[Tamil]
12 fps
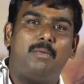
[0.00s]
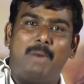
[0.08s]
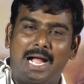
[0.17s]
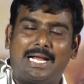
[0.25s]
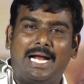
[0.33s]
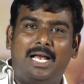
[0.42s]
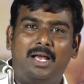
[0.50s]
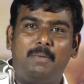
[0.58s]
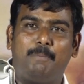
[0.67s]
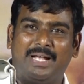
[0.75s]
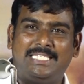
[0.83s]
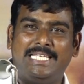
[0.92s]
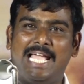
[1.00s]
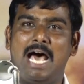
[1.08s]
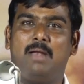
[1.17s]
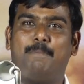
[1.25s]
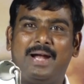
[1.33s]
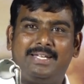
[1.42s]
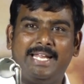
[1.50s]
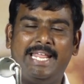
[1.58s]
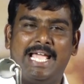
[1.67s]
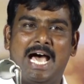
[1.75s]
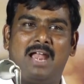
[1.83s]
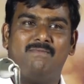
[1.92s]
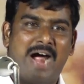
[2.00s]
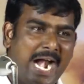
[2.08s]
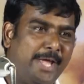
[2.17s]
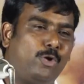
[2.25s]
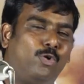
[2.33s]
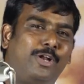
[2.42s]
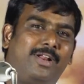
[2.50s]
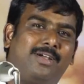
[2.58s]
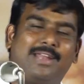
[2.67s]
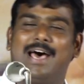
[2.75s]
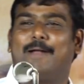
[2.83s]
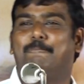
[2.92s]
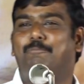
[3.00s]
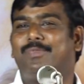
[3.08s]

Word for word: மக்கள் பசியால் பட்டினியால் வாடிக்கொண்டிருக்கிறார்